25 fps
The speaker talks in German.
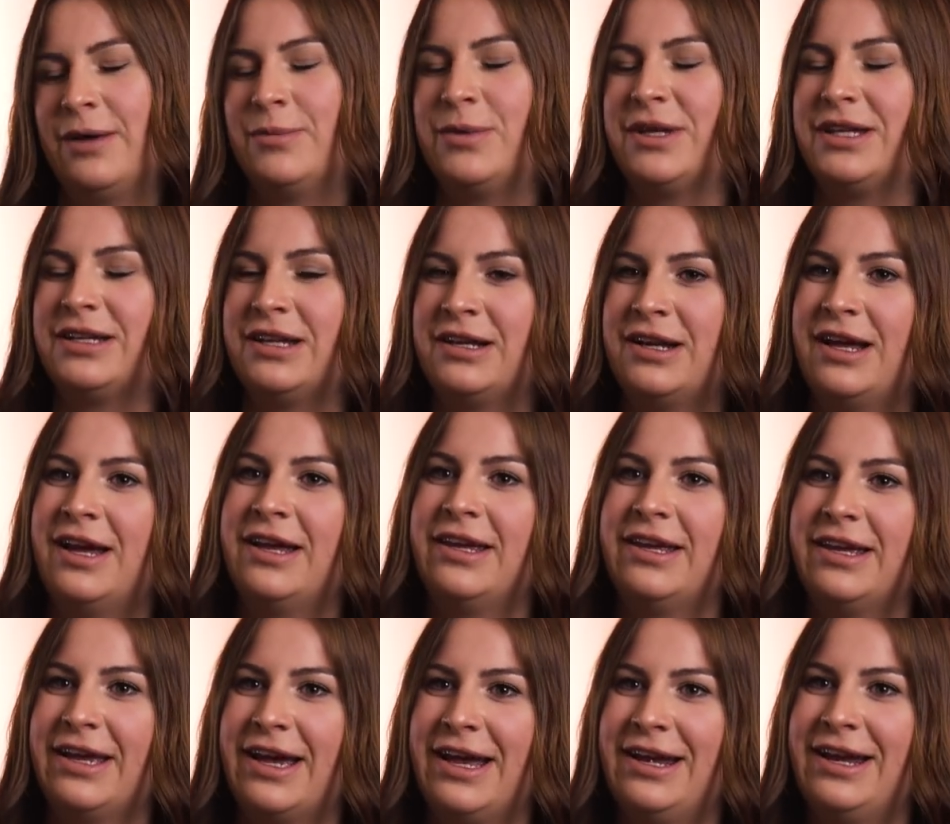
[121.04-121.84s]
habe ich dann
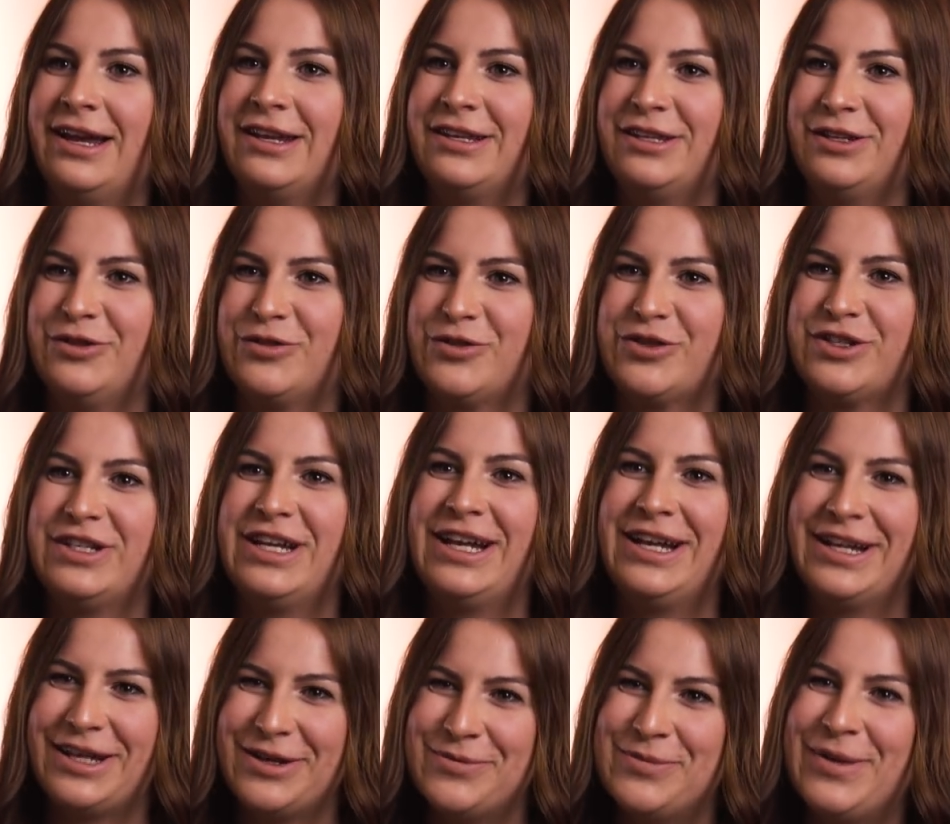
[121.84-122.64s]
eigentlich relativ
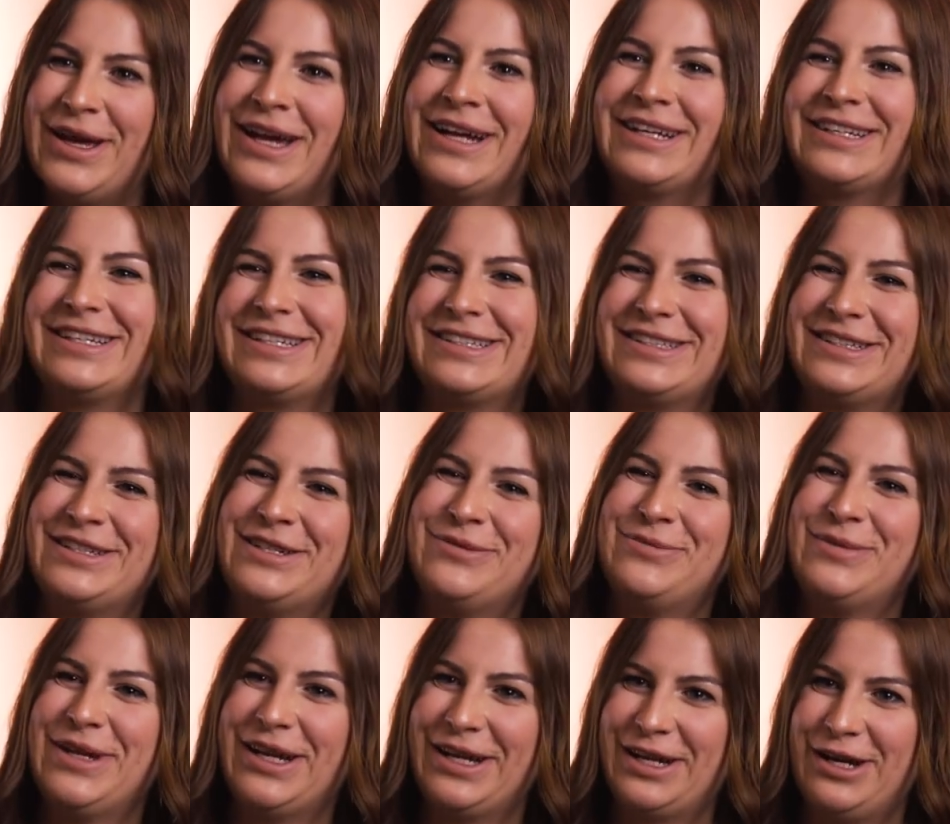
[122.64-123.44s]
schnell gemerkt, dass
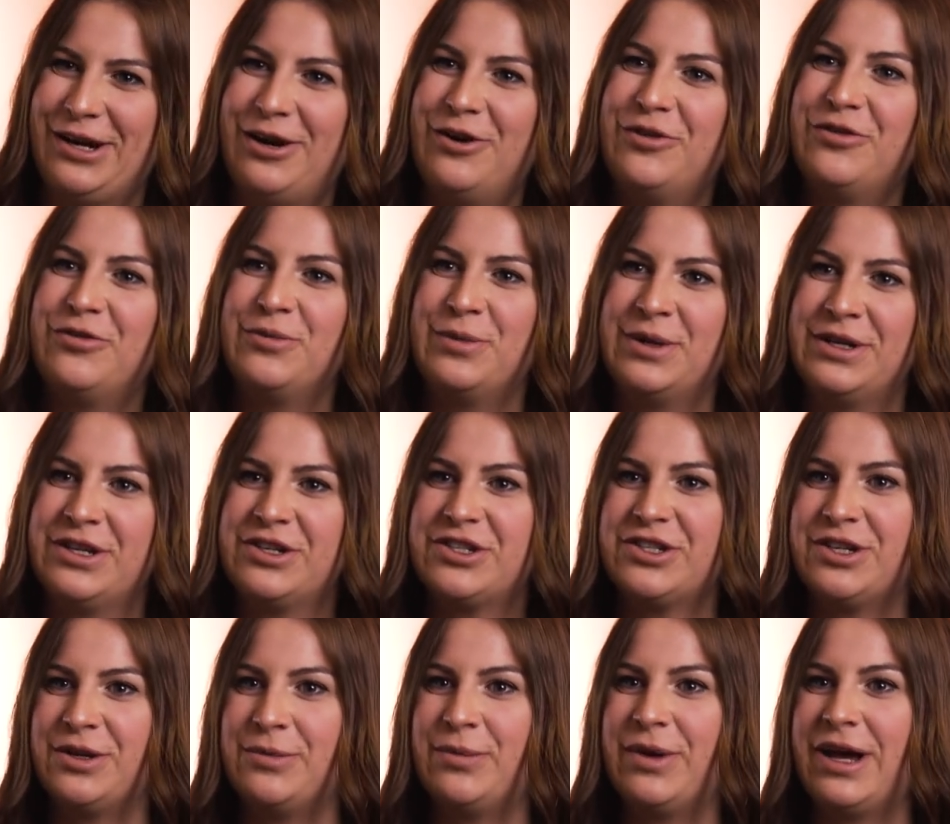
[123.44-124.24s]
eben der
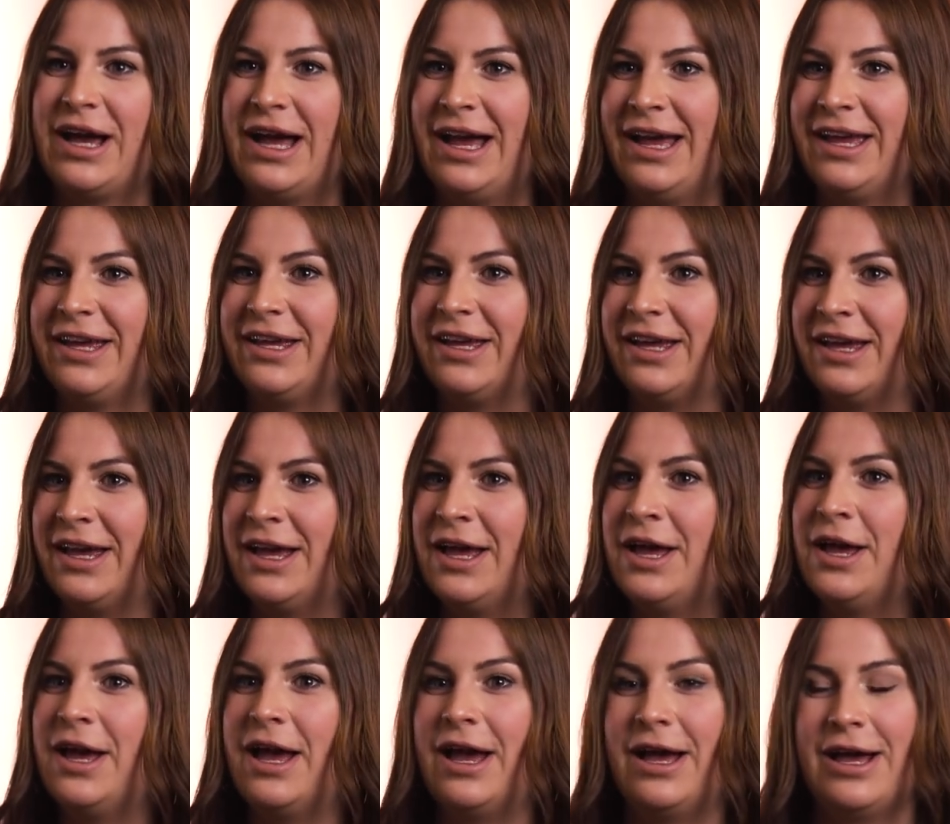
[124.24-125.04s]
kaufmännische Bereich
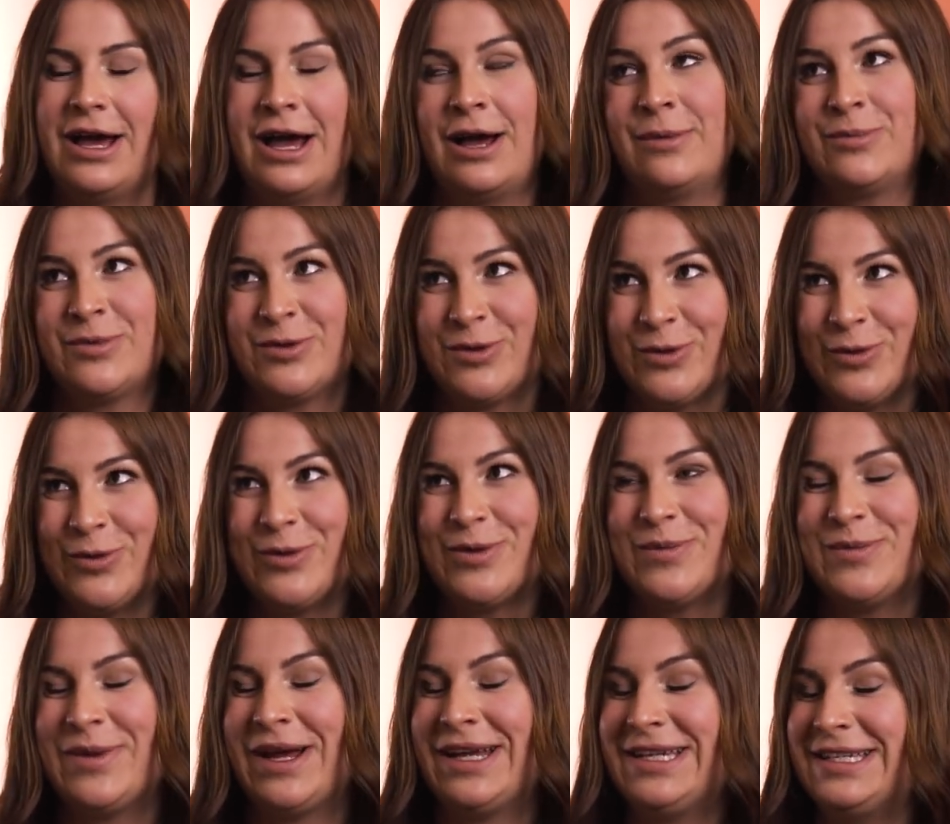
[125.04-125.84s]

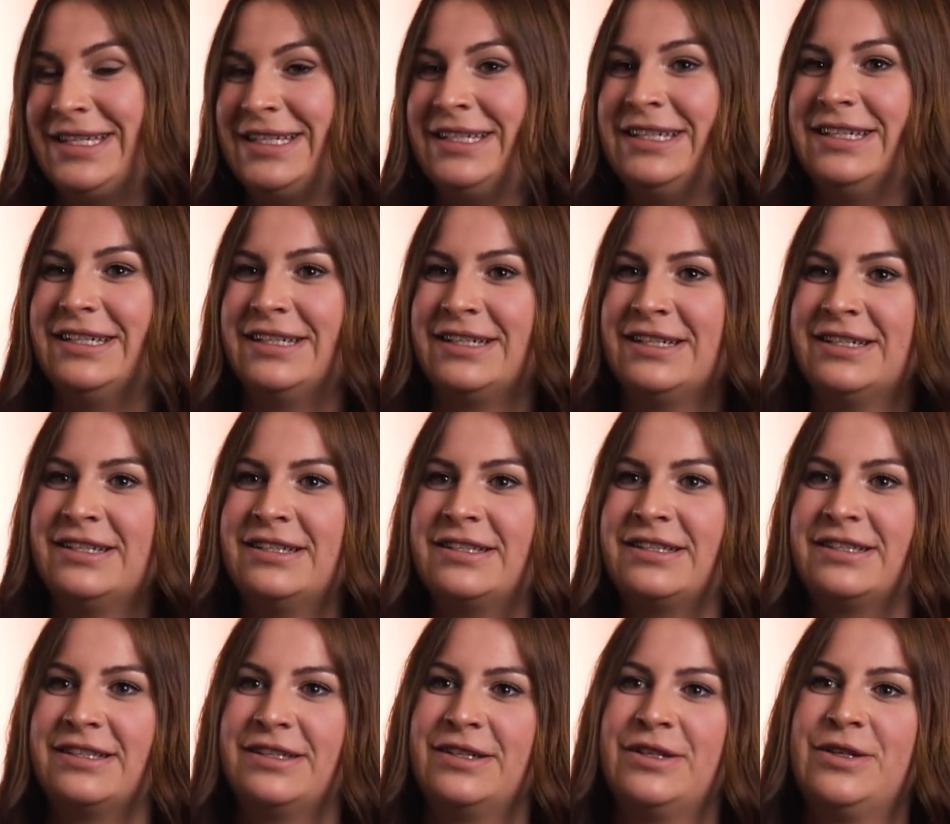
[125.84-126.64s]
absolut mein Ding
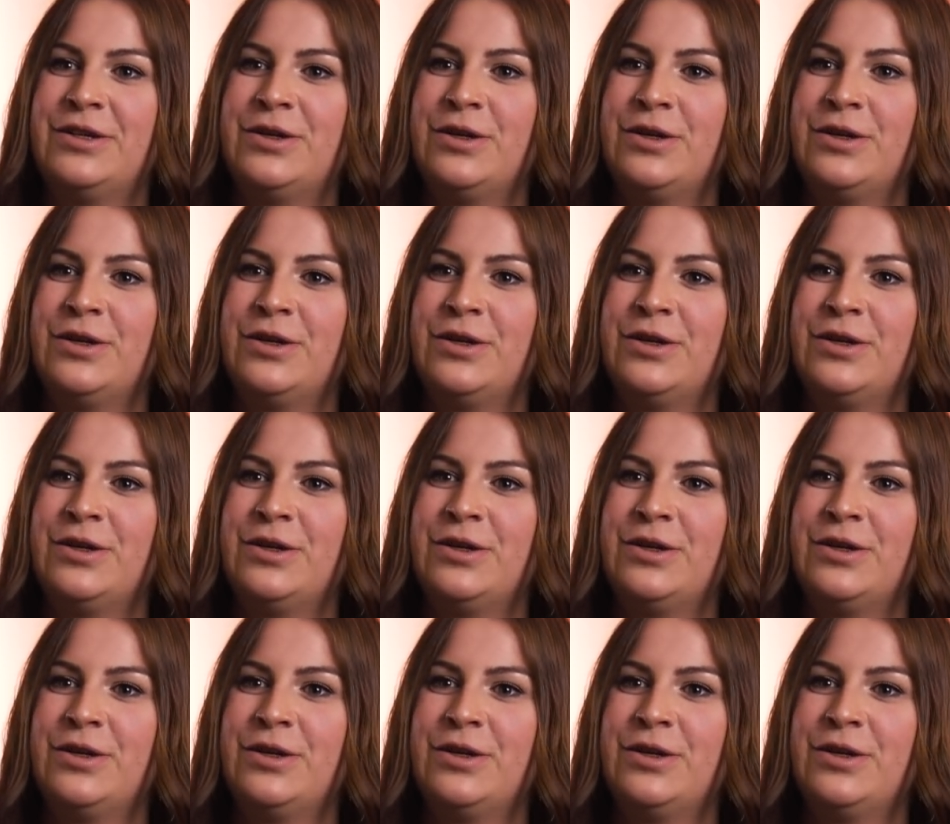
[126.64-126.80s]
ist.